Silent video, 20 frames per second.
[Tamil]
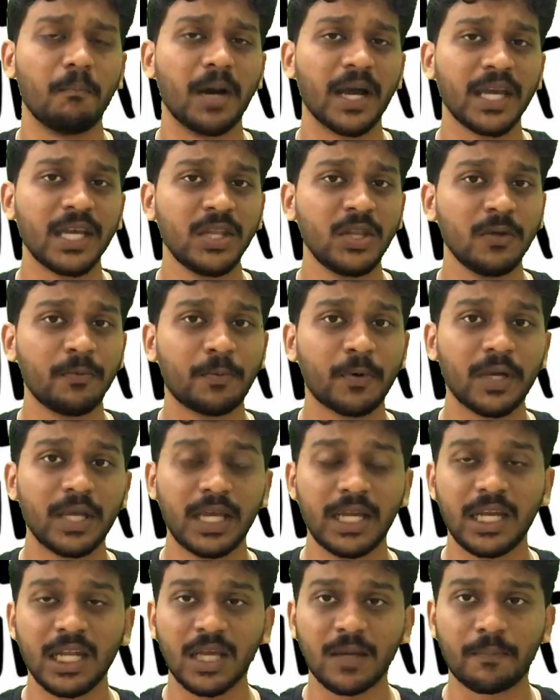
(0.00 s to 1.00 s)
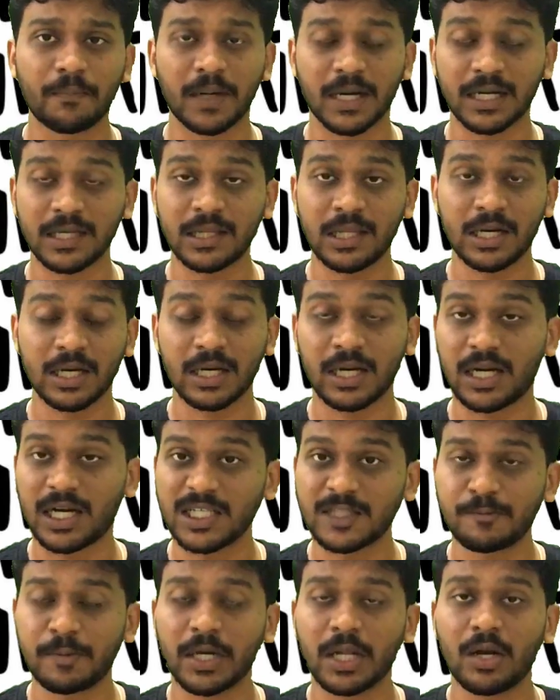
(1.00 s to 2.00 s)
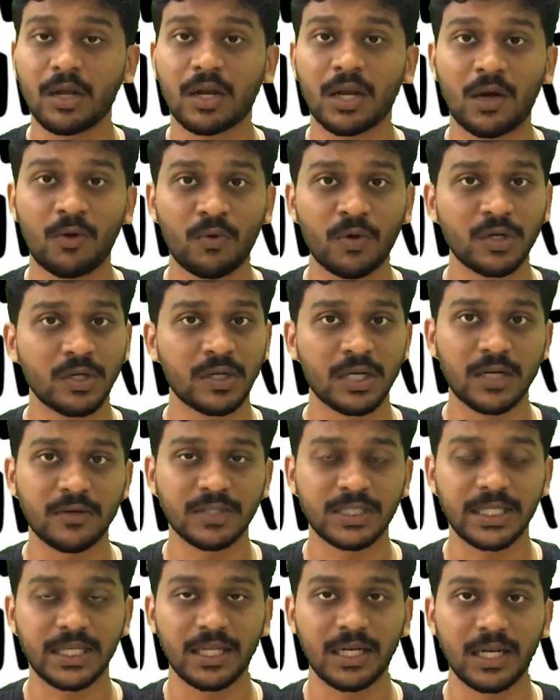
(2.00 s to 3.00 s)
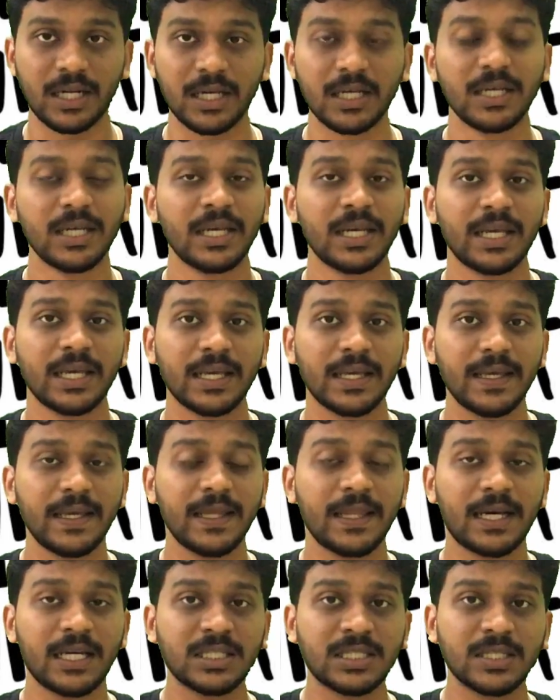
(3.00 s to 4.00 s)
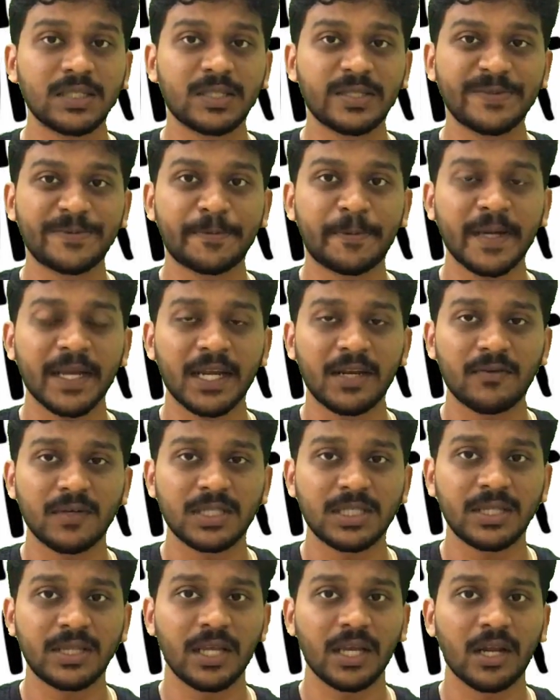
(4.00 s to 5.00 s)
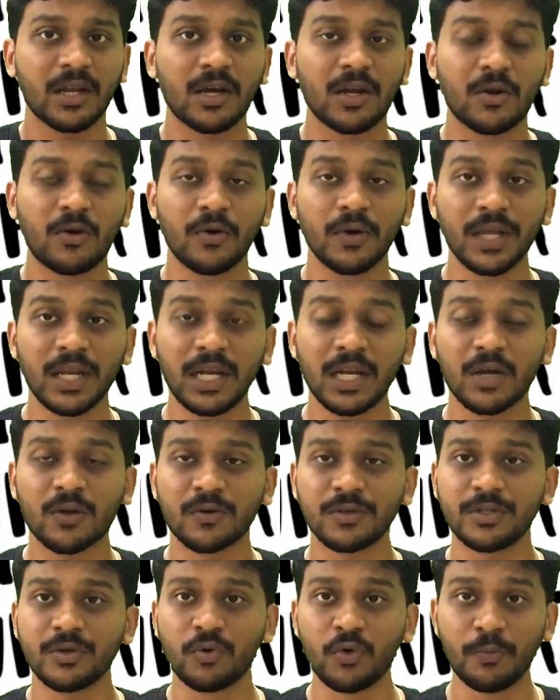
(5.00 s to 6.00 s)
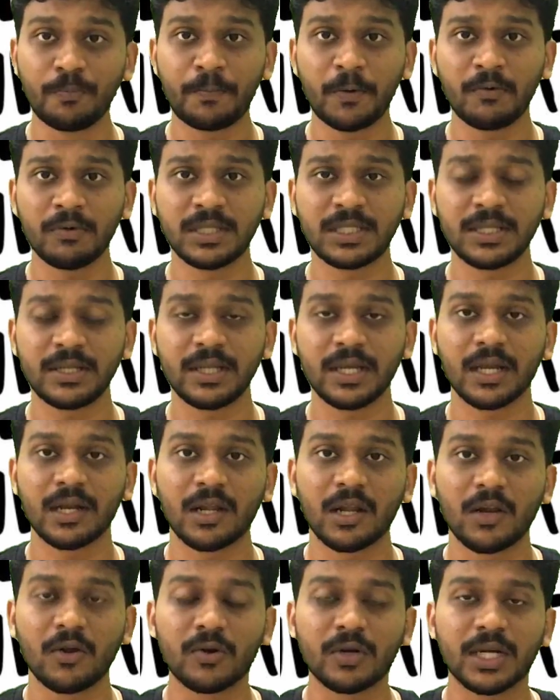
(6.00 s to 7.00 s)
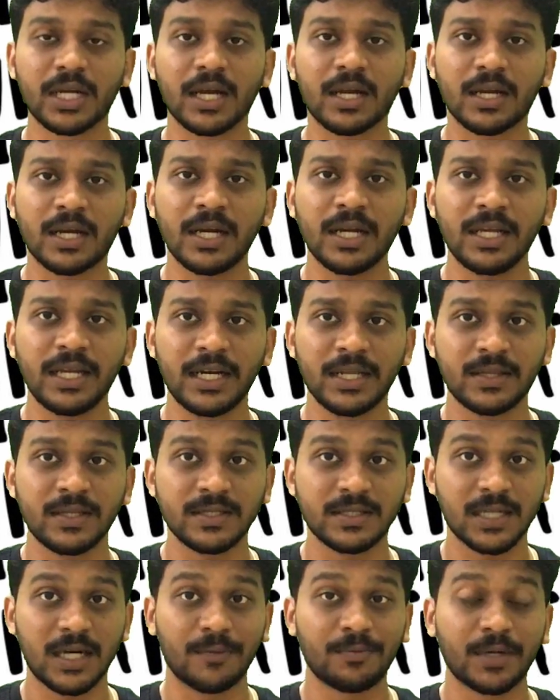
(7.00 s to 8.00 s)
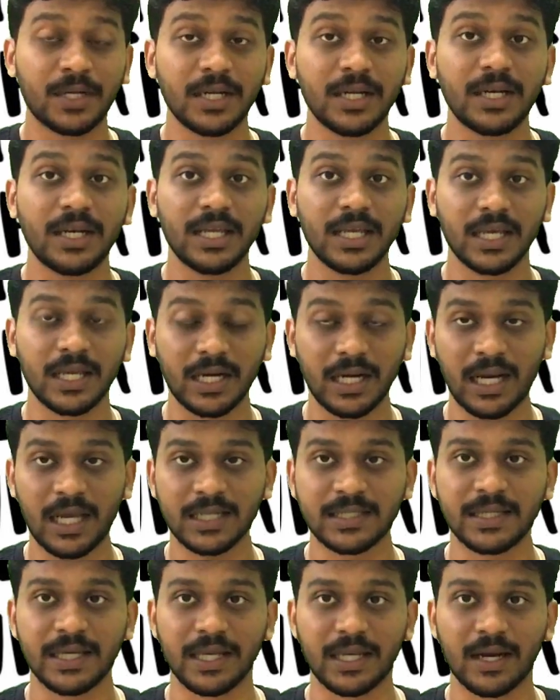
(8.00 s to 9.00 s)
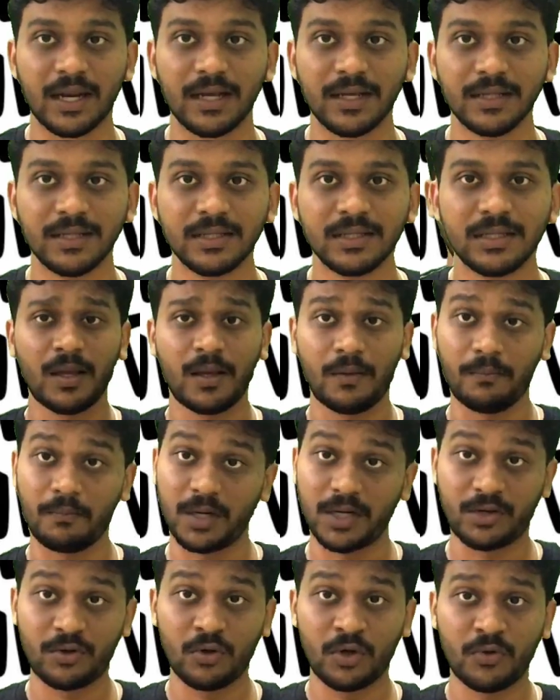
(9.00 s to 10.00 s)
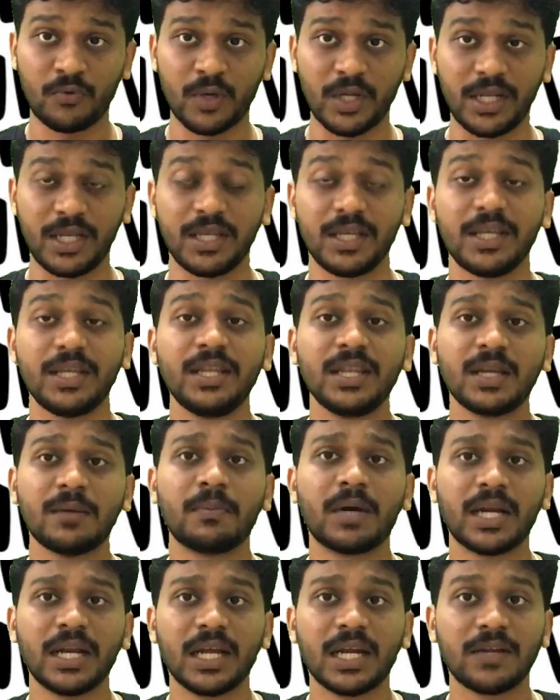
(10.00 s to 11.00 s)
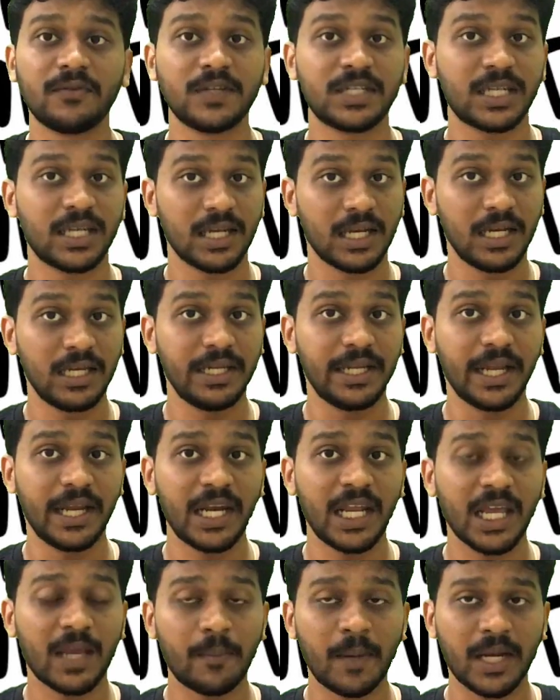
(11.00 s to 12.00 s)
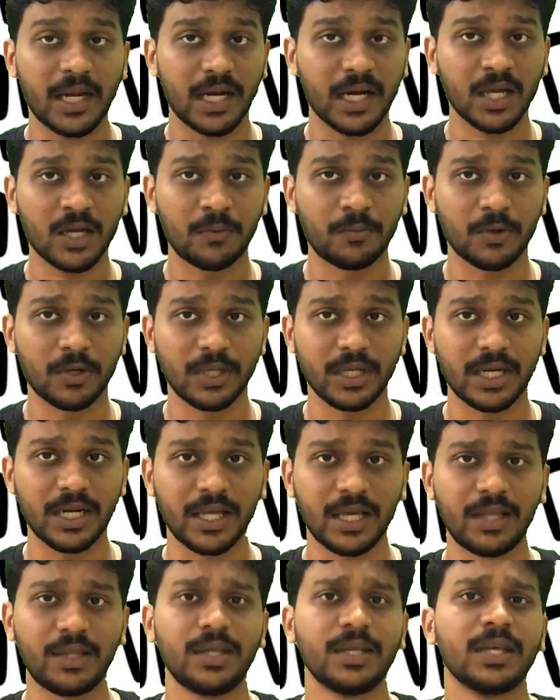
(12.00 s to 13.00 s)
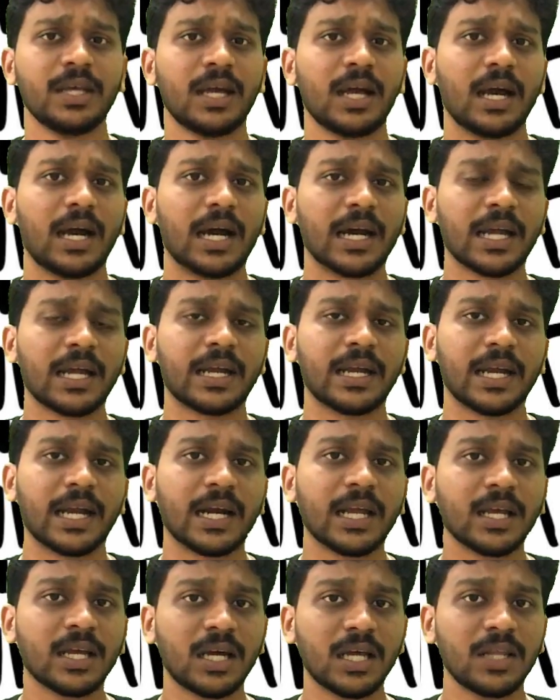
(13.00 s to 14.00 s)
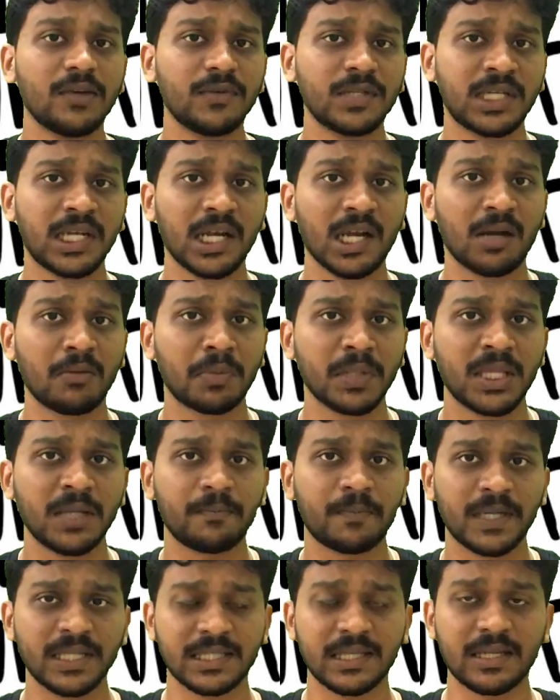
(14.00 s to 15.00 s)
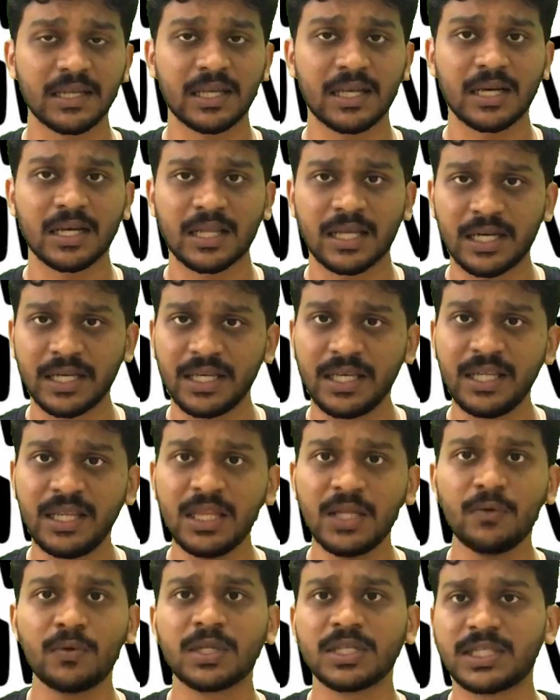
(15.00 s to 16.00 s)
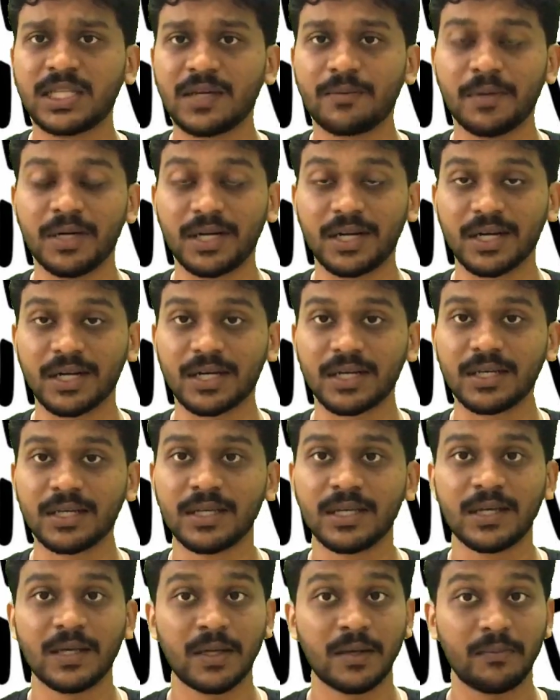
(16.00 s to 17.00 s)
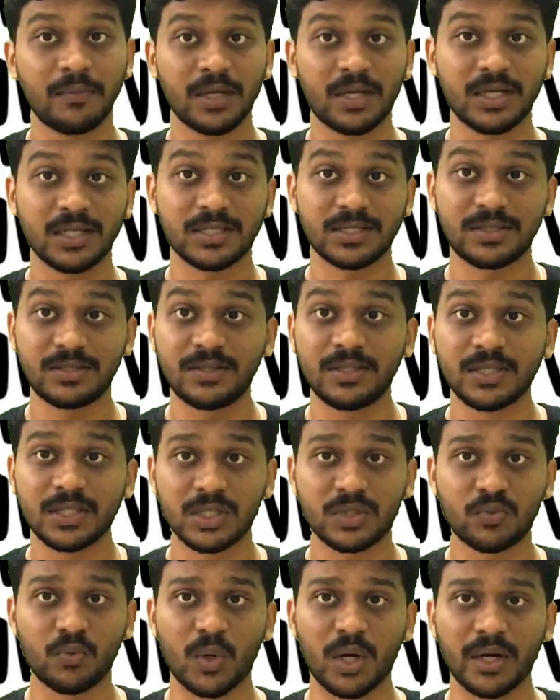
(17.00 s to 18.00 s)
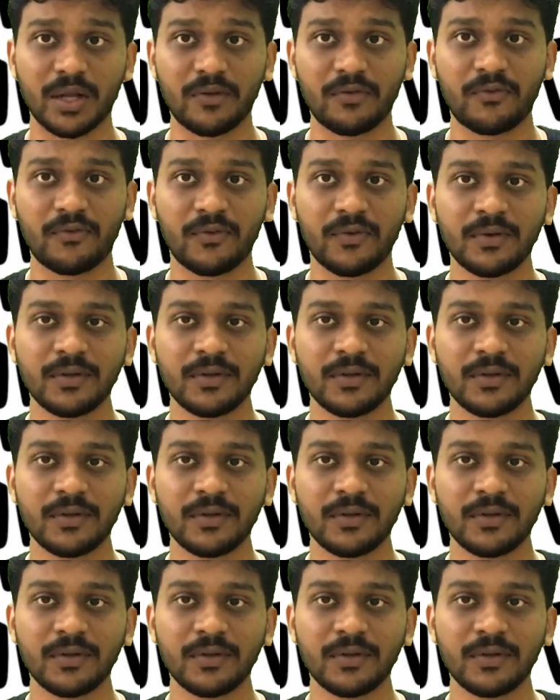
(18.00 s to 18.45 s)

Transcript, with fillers: பயந்து போய் நீங்கள் பக்கத்தில் இருக்க ஹாஸ்பிட்டலுக்குலாம் ஒன்றும் அவசியம் இல்லை ஏதாச்சும் சிப்ஸ் பேக்கெட் வச்சுருந்தீங்கனாலோ இல்லை கொஞ்சம் உப்பு வச்சுருந்தீங்கனாலோ டக்குன்னு எடுத்து சாப்பிட்டு நீங்கள் ரிலாக்ஸ் ஆகிக்கலாம் பட் டோன்ட் வரி இந்த மாதிரியான விஷயங்கள் என்றைக்குமே நடக்க போகிறது கிடையாது ஆனால் நடக்காத விஷயங்களை பற்றி பேசுறதுக்காக தான் இந்த ஒரு செக்மெண்ட் இருக்குது பிகாஸ் திஸ் இஸ் வாட் இஃப்